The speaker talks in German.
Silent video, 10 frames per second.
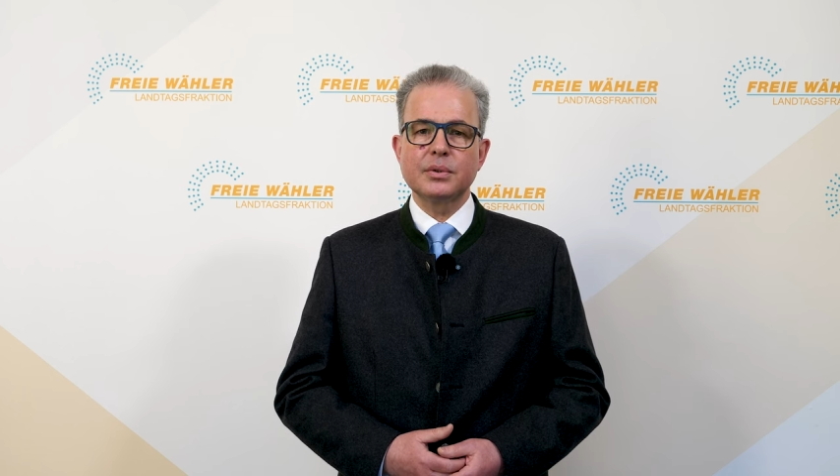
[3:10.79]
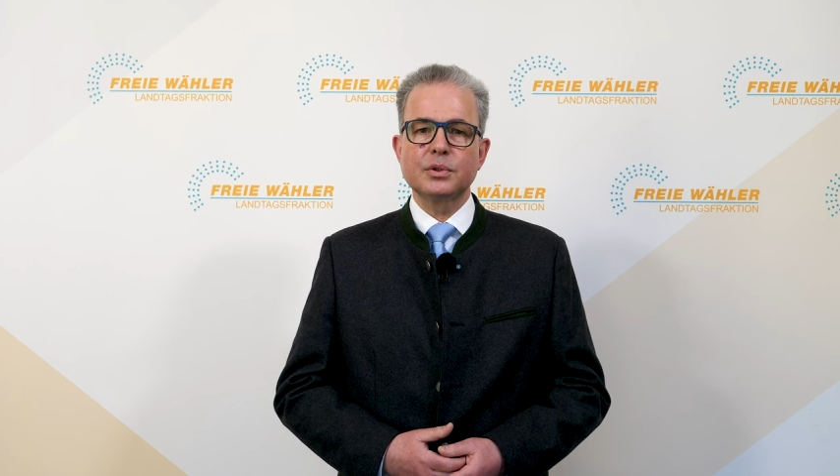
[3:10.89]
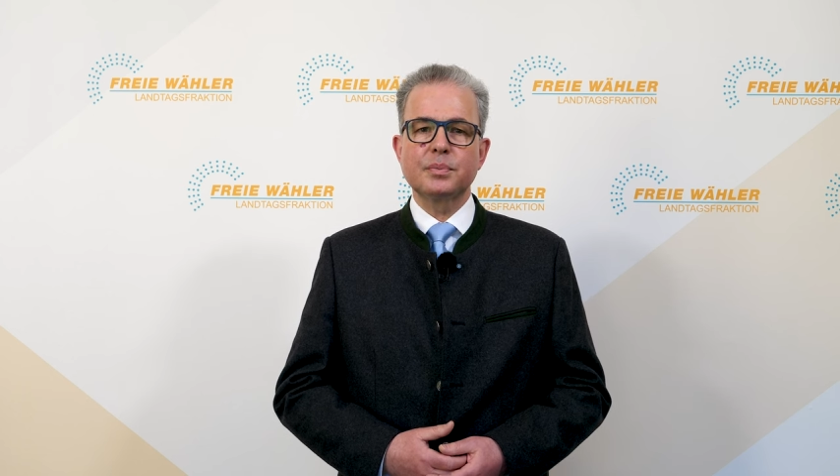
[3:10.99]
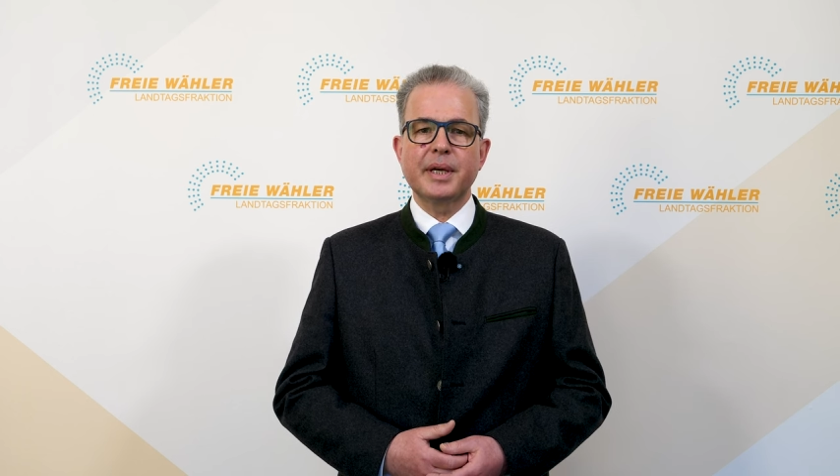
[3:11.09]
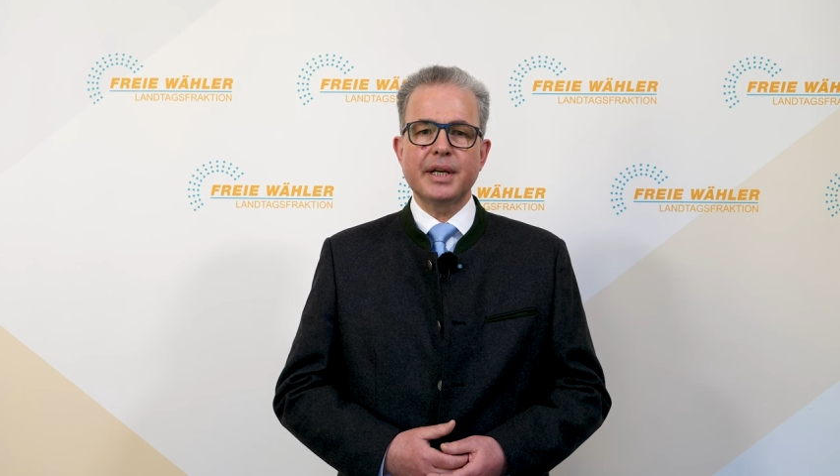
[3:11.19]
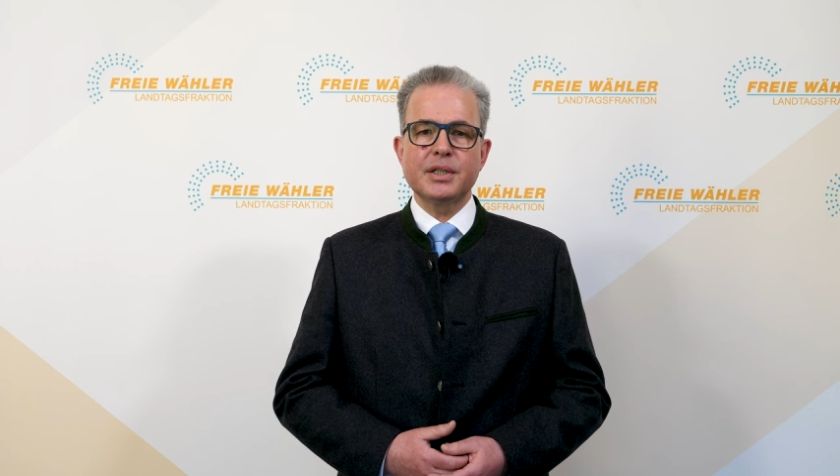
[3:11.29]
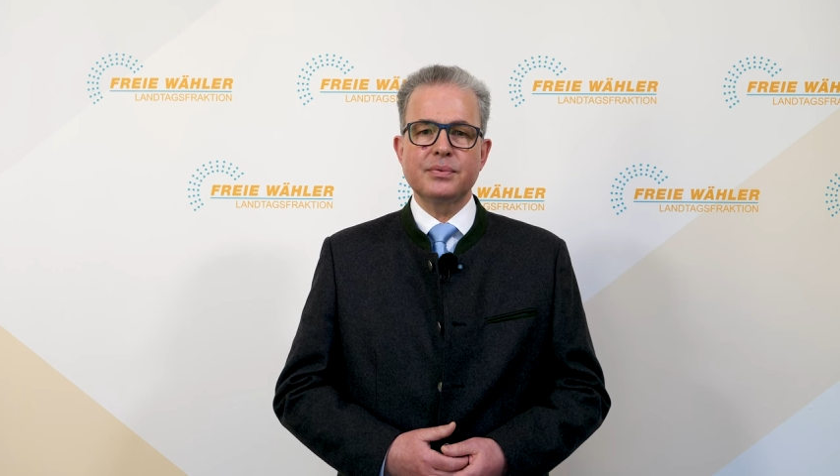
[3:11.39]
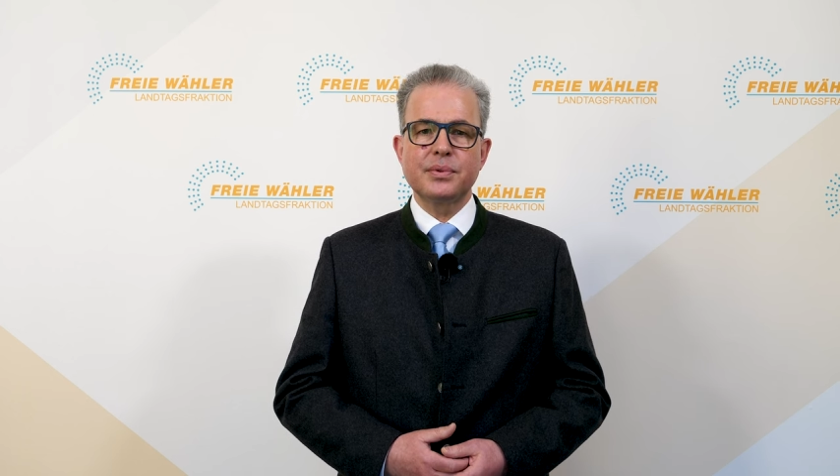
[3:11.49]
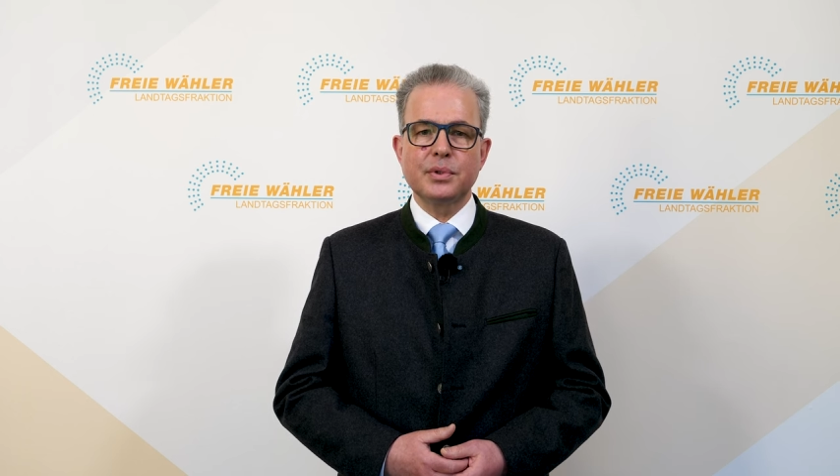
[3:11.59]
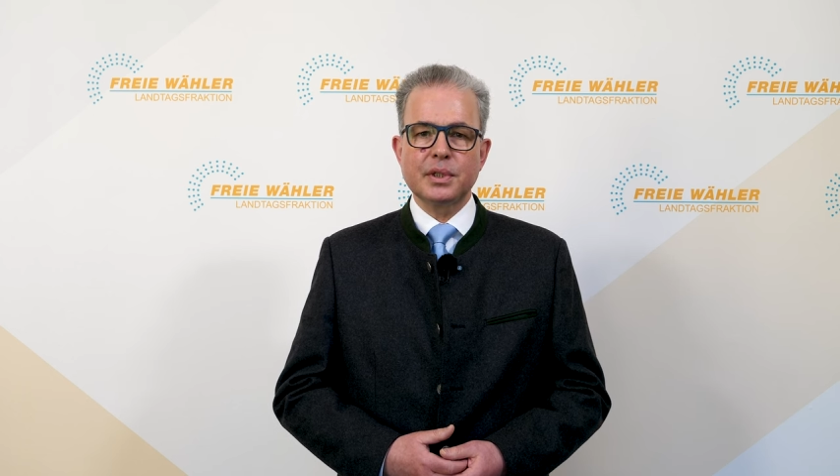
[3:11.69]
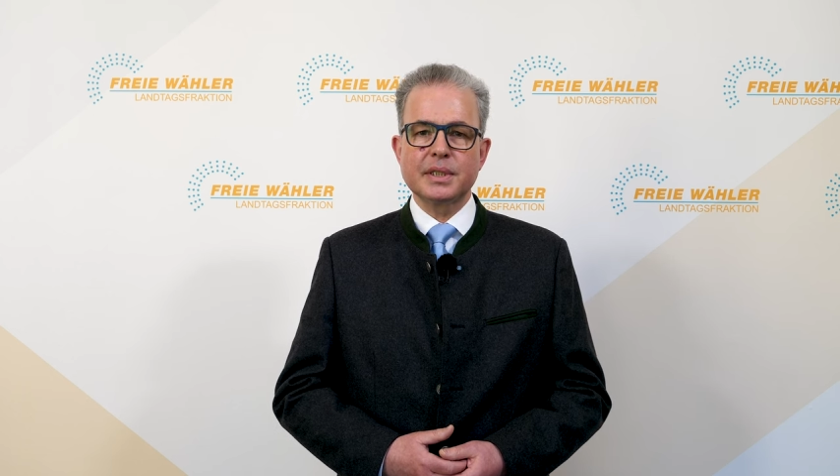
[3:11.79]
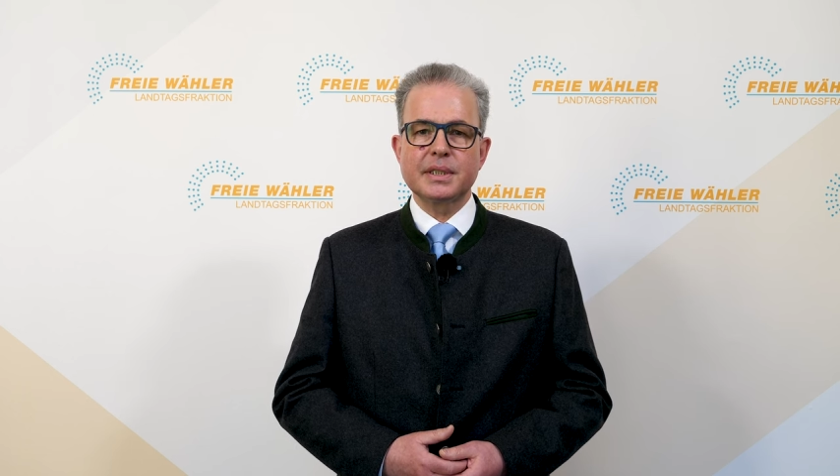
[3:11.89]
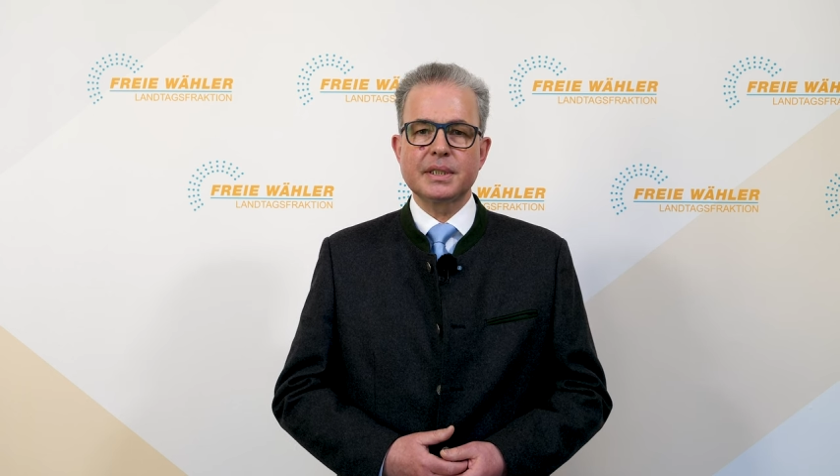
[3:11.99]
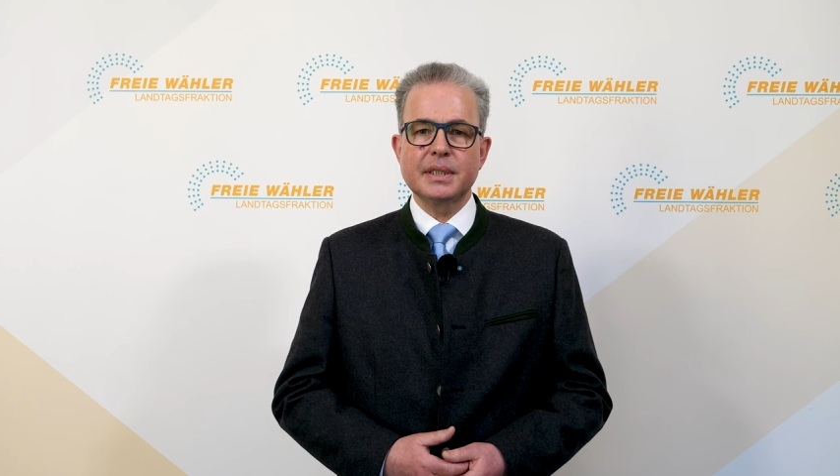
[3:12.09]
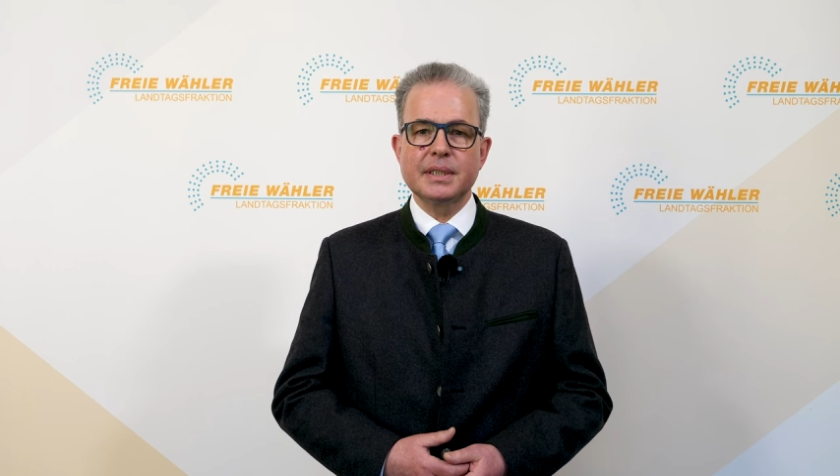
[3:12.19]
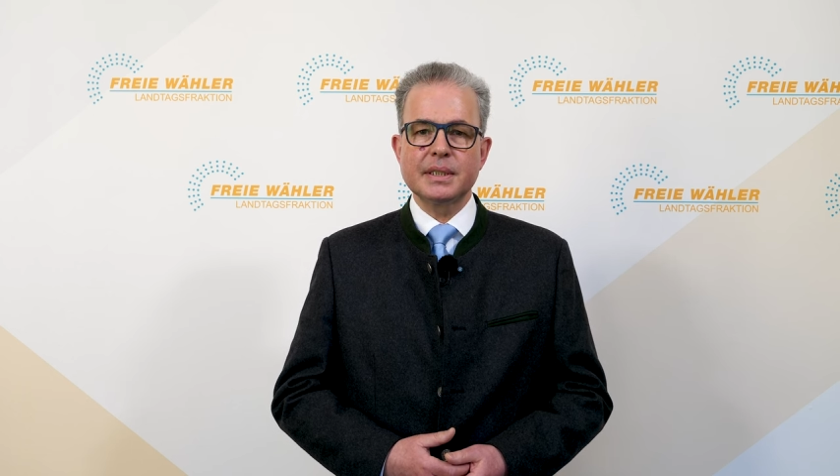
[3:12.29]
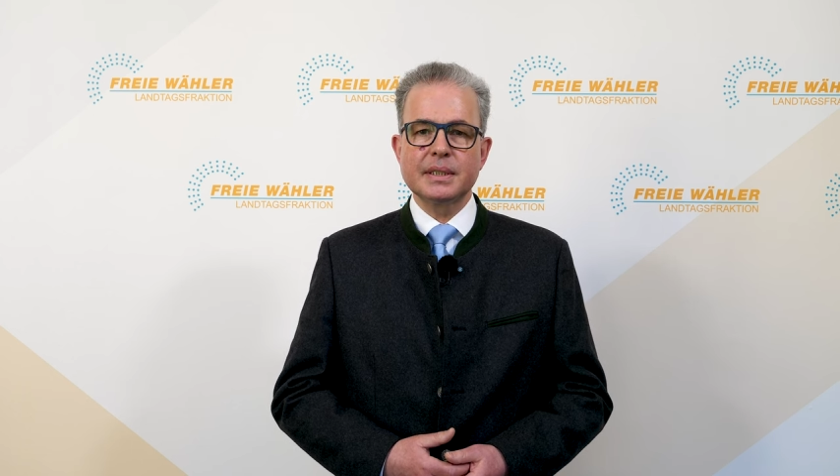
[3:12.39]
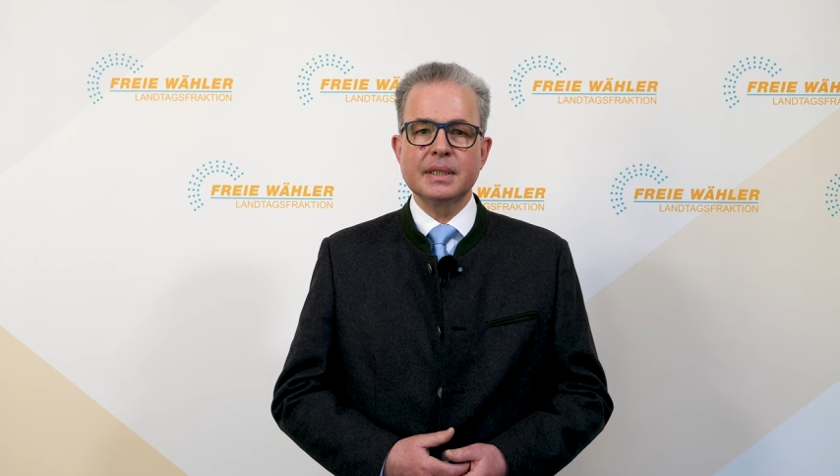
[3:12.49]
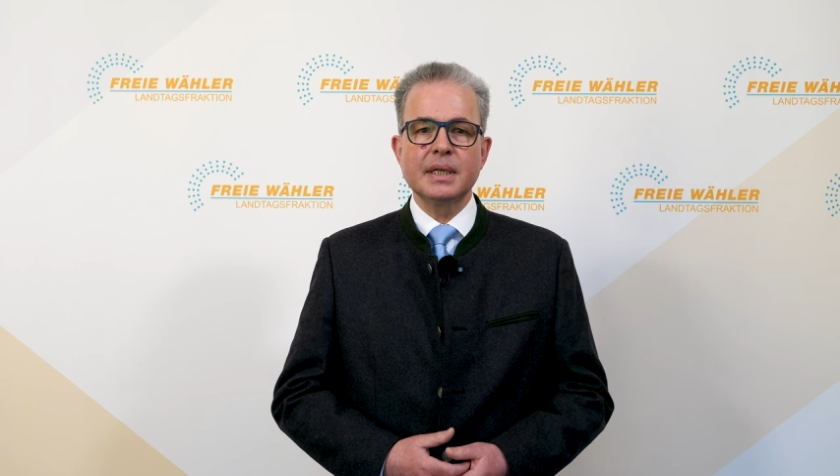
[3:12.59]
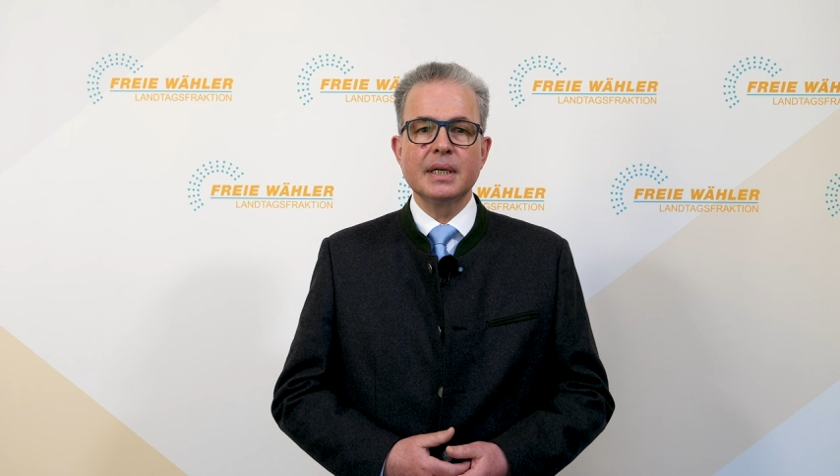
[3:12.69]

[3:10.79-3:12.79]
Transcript: europäischen Flüchtlingskrise